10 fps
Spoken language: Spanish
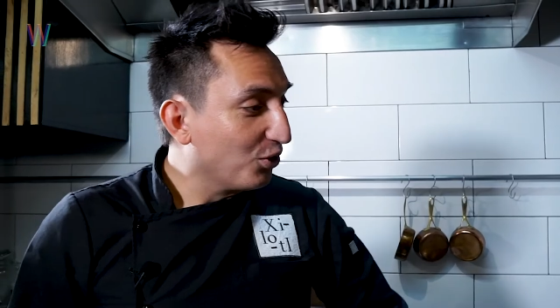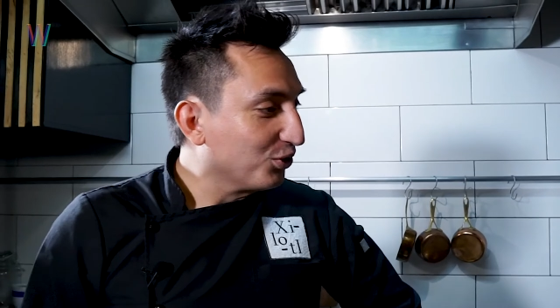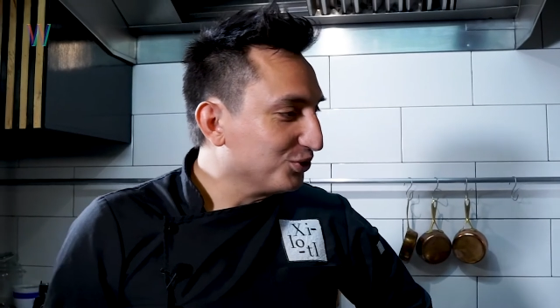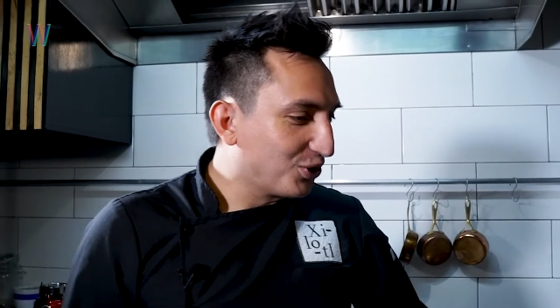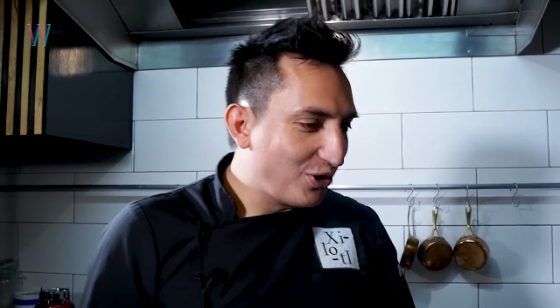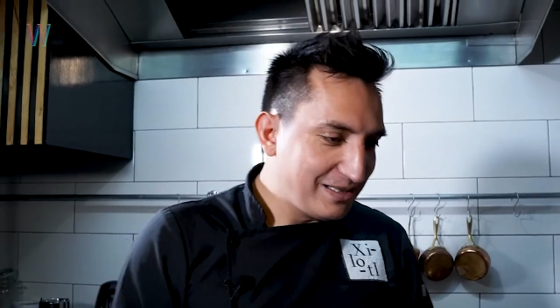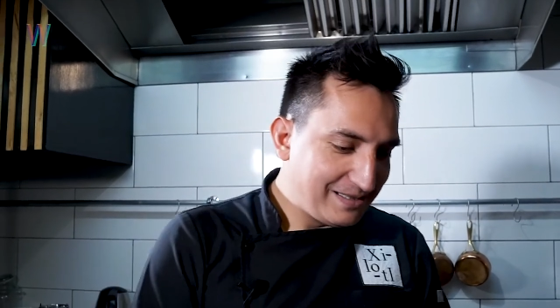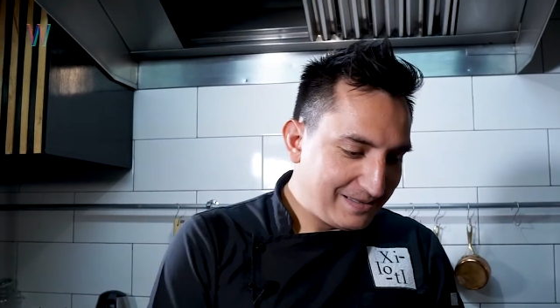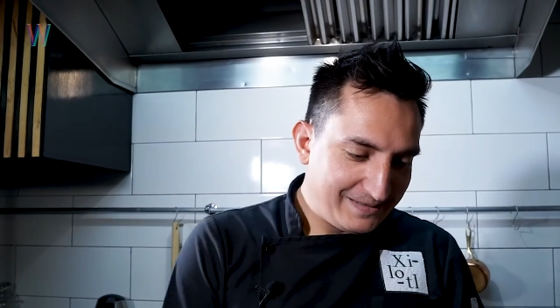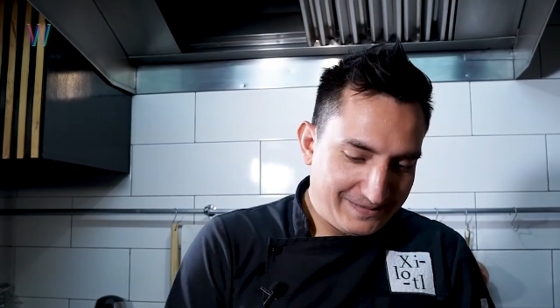Si no lo
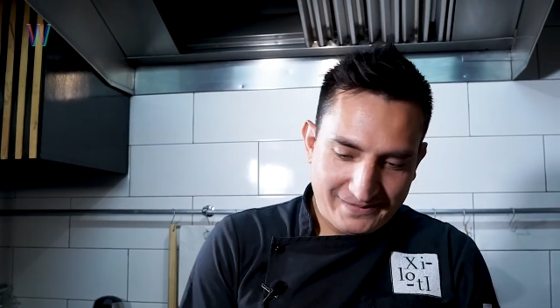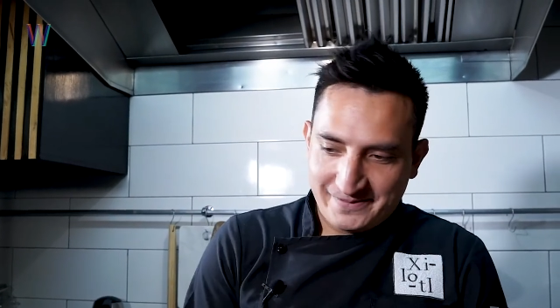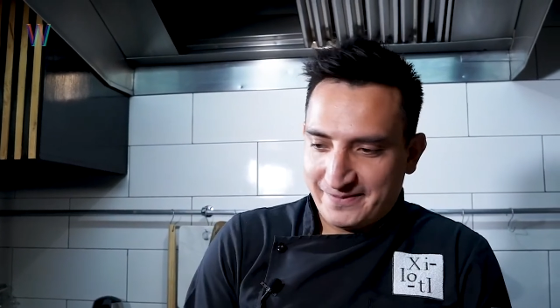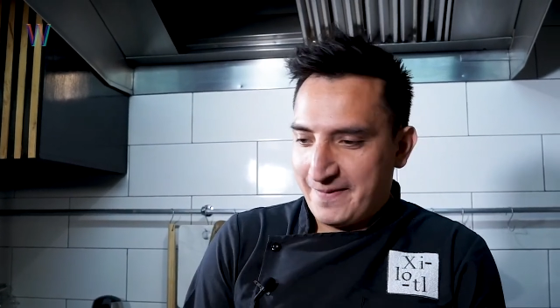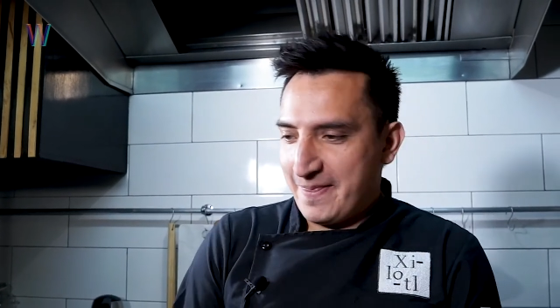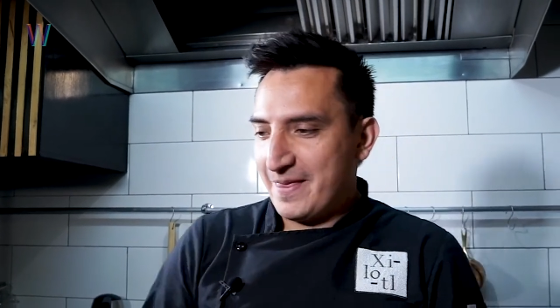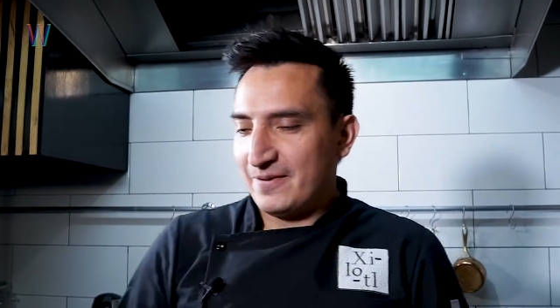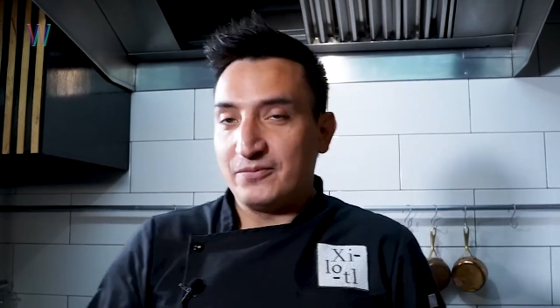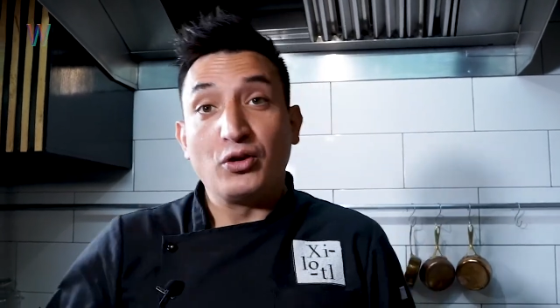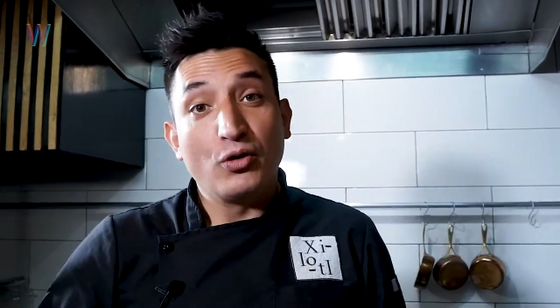controlas,
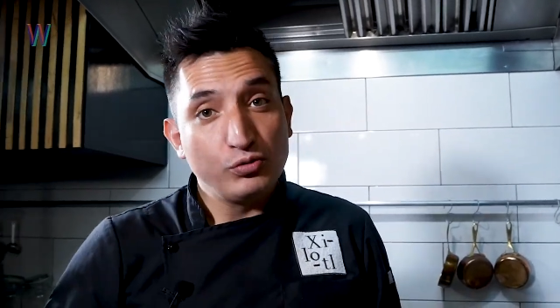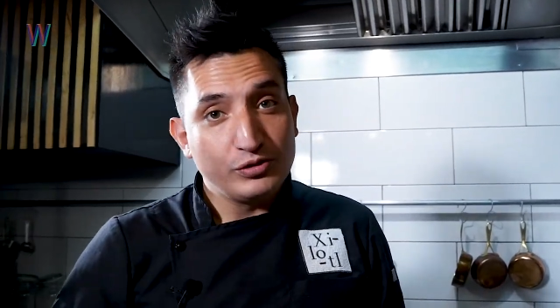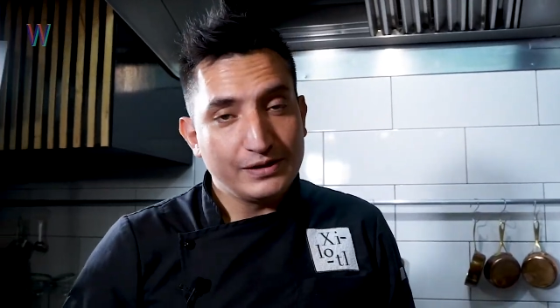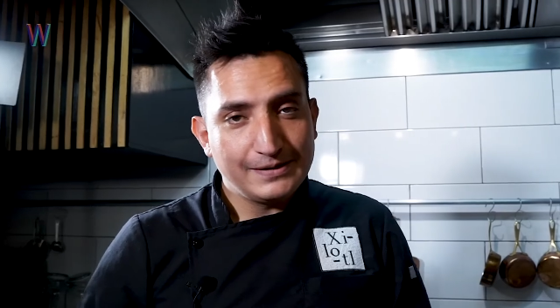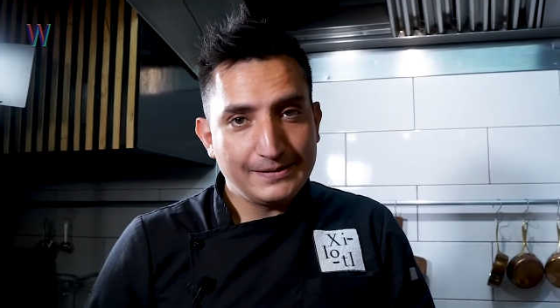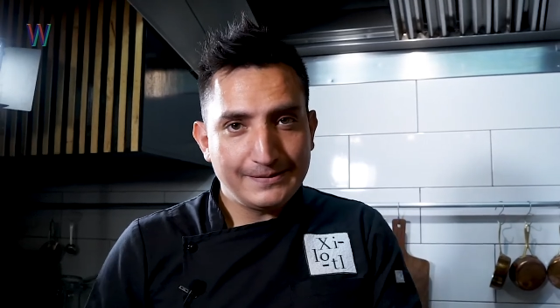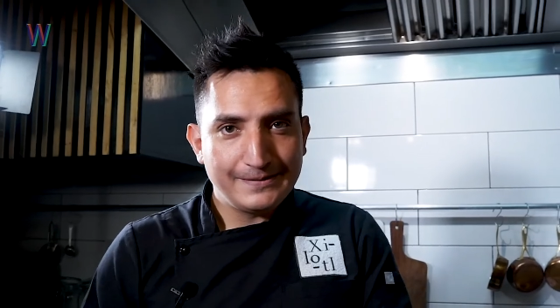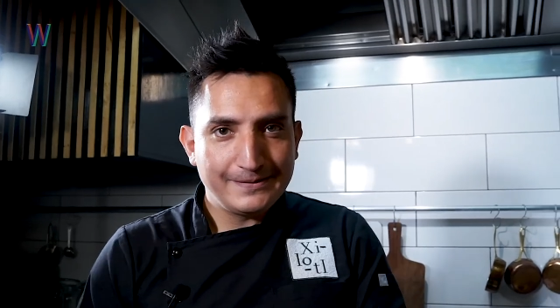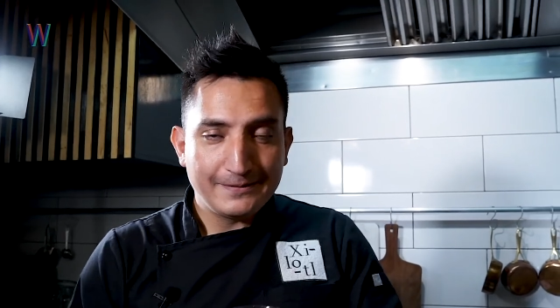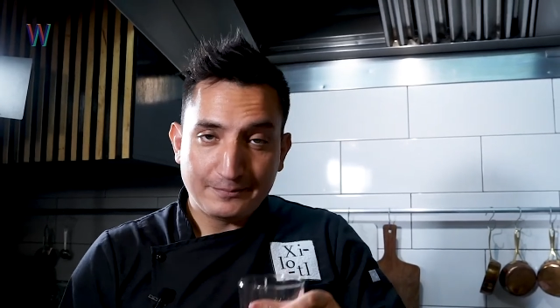no lo
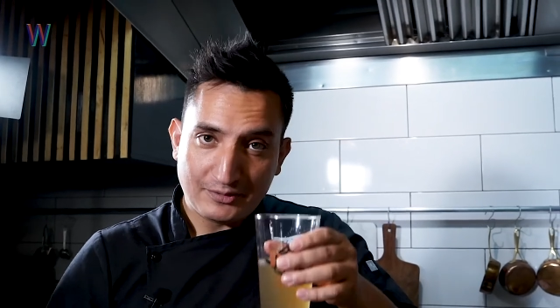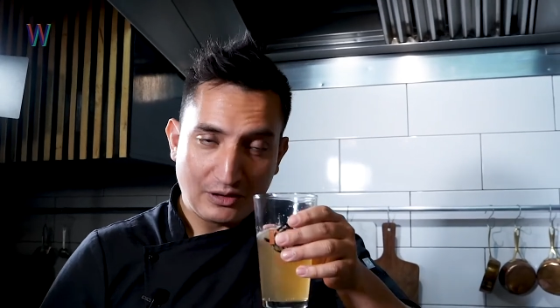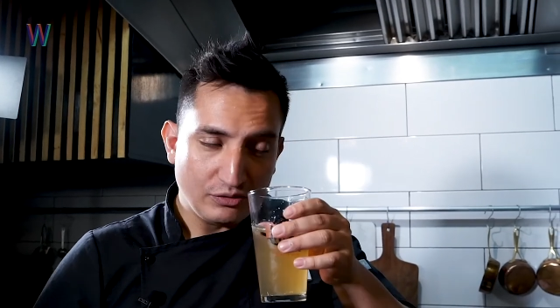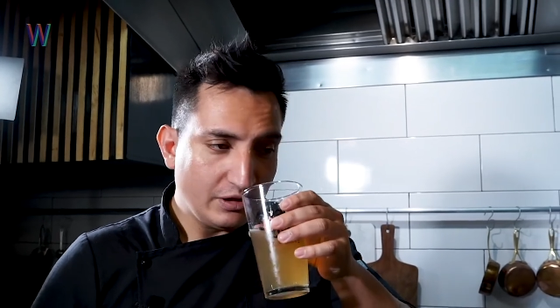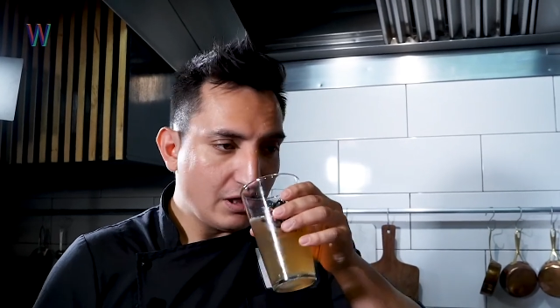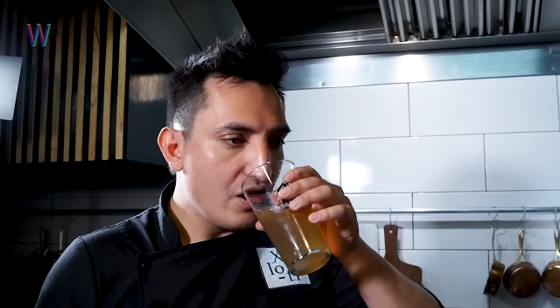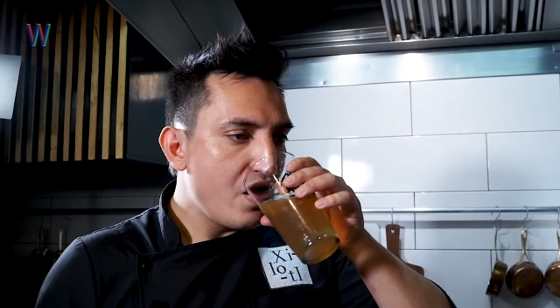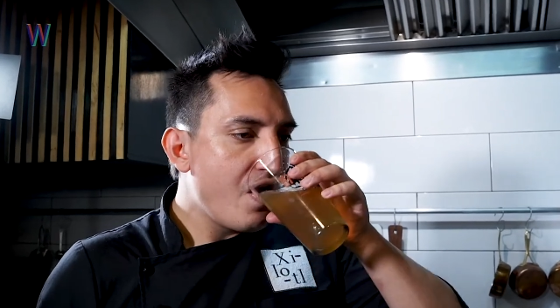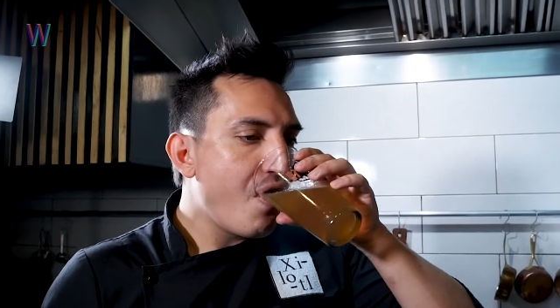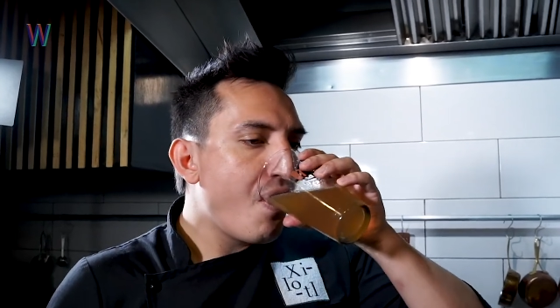uses.
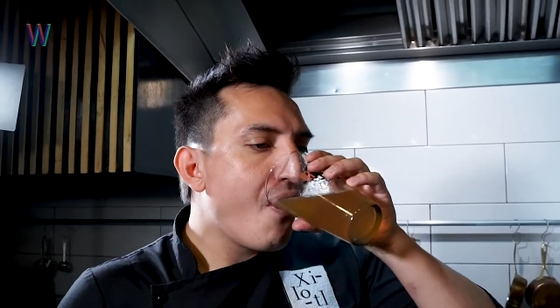Saludita.